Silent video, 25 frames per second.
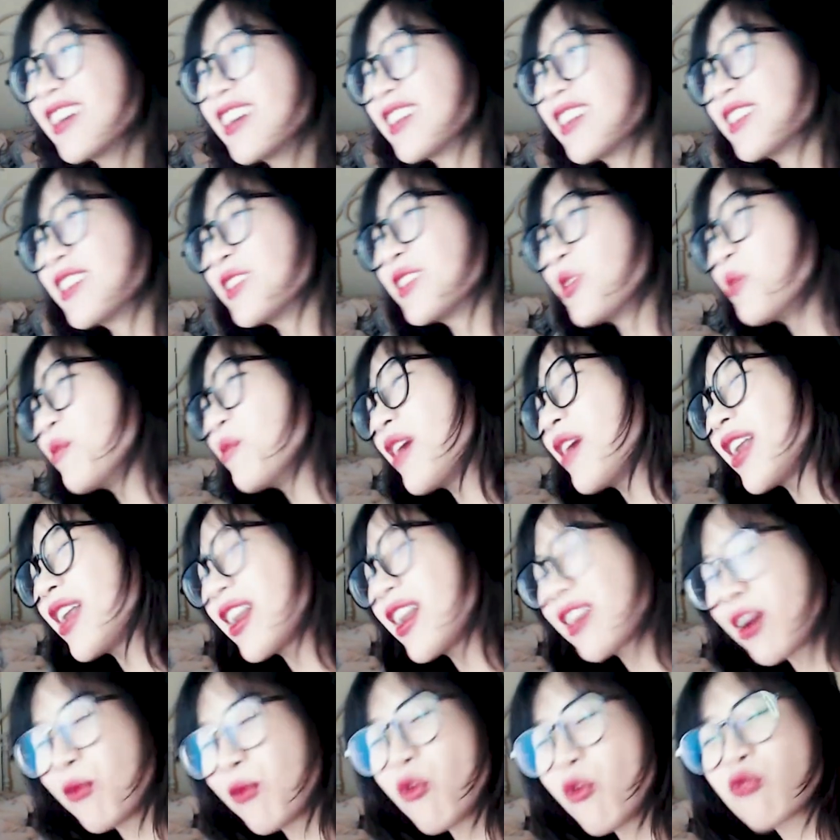đồ ma
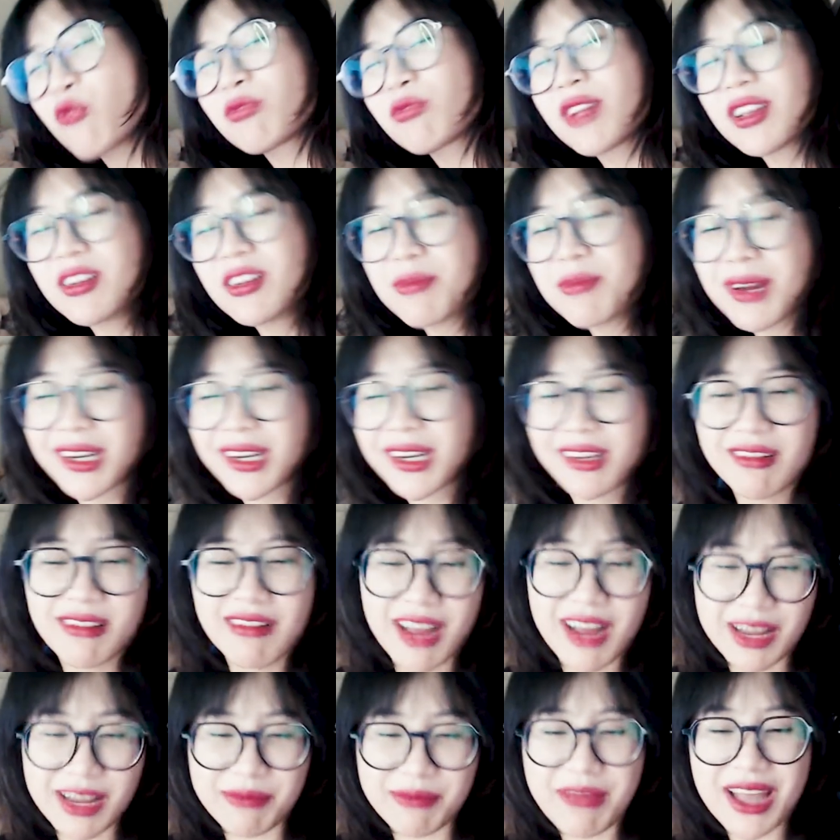đang đau bụng đấy cứ bắt
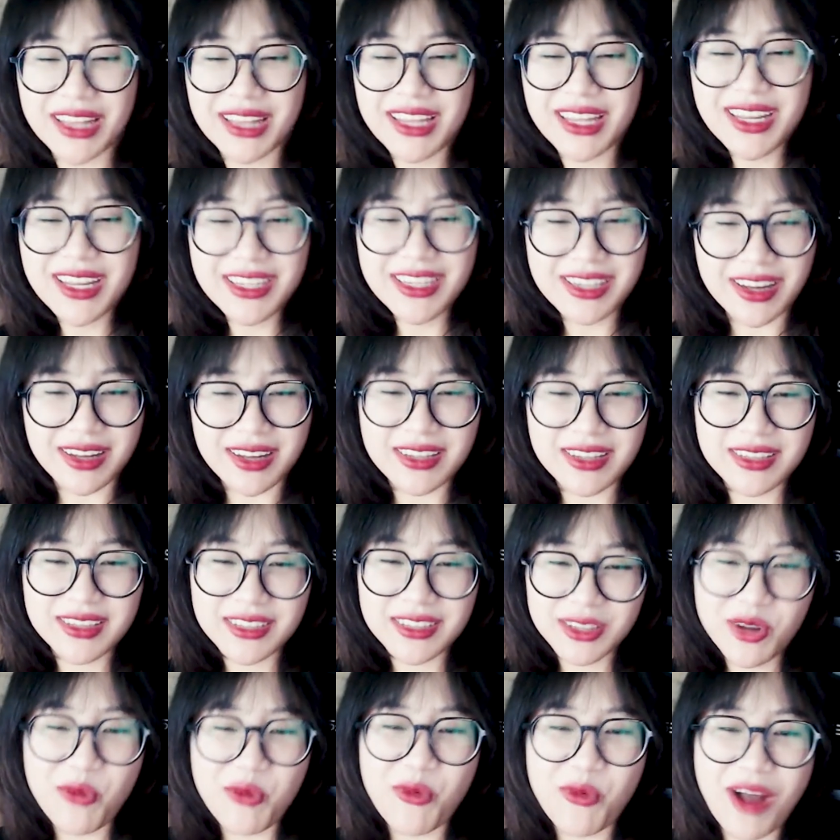cười mẹ thế nhỉ
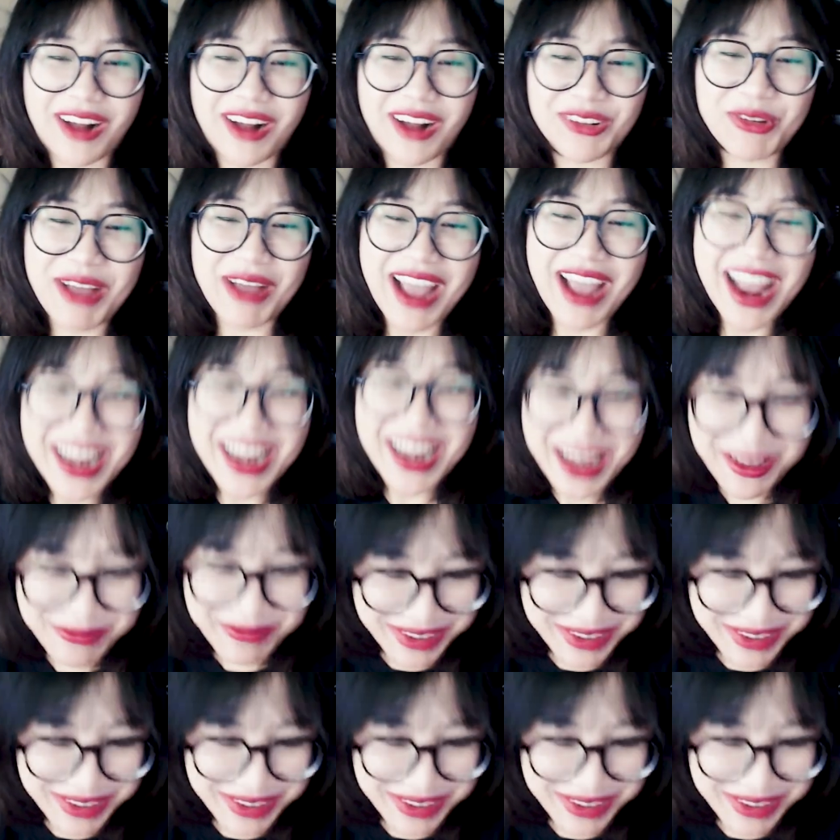khủng hoảng tuổi 25